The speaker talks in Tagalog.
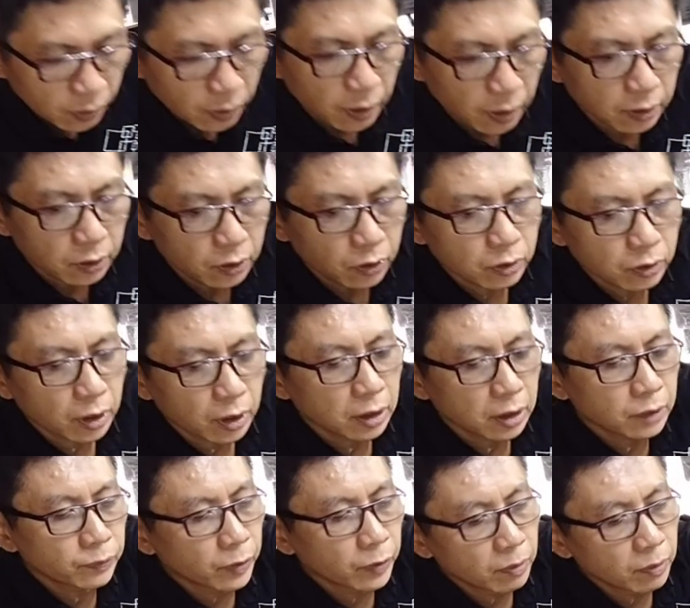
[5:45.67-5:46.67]
At yung
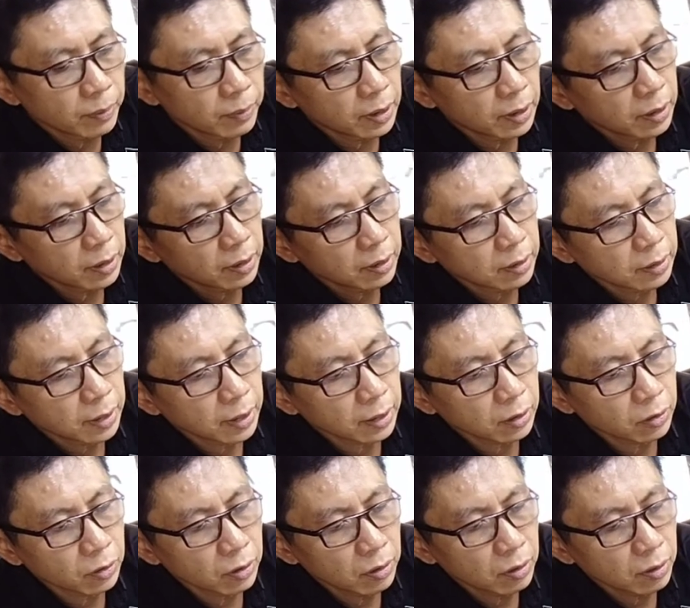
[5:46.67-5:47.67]
transformer na
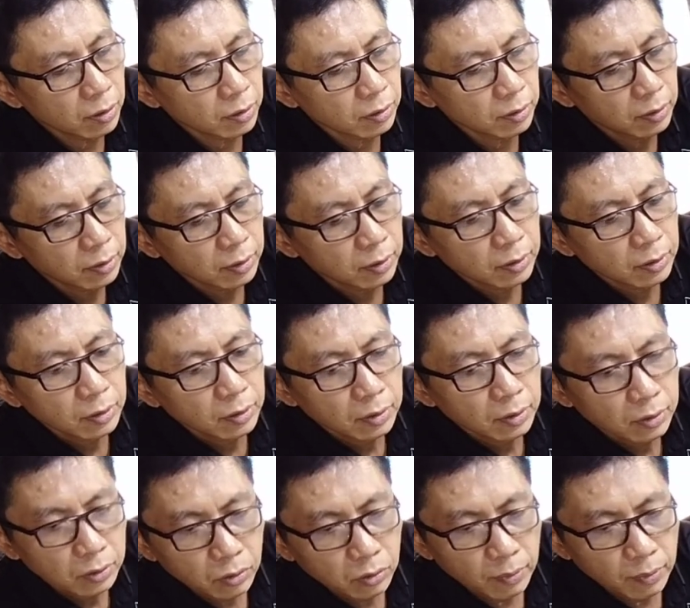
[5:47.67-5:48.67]
ito,
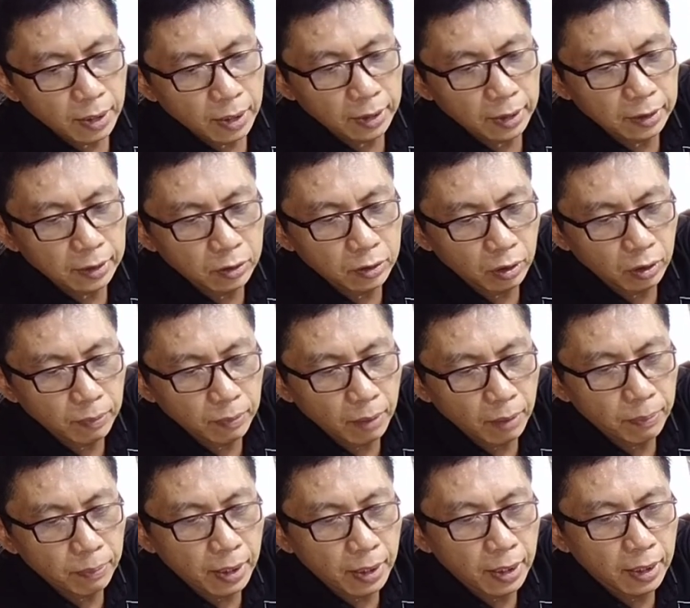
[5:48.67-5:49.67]
umangat din yung
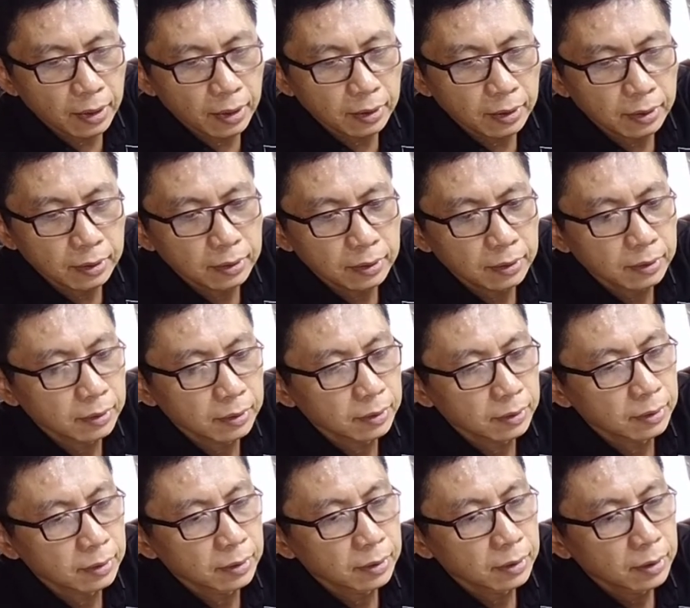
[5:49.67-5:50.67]
ibang paa.
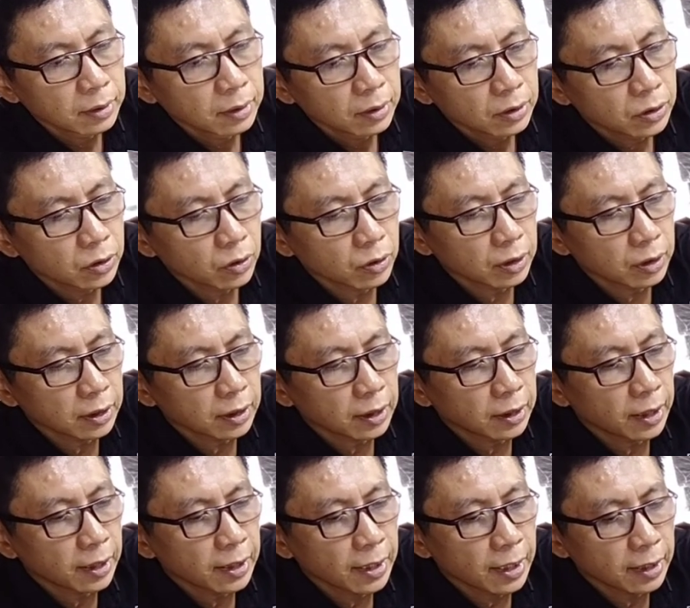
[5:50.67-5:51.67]
So,
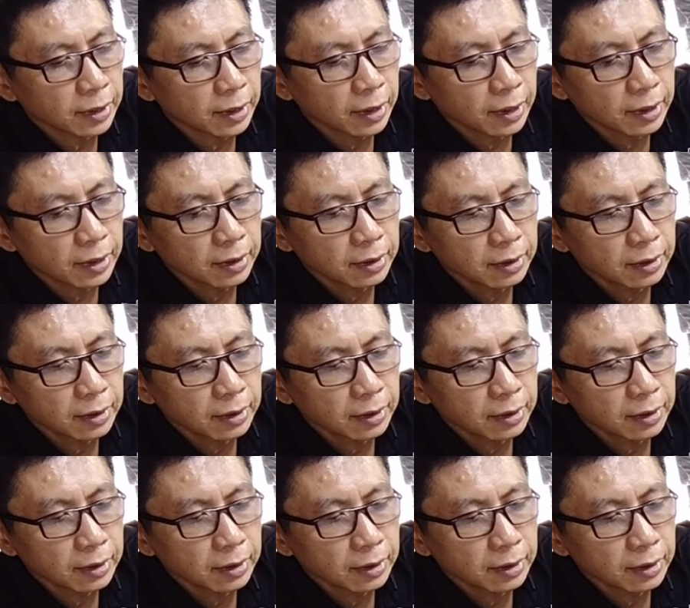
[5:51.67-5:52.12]
titignan natin.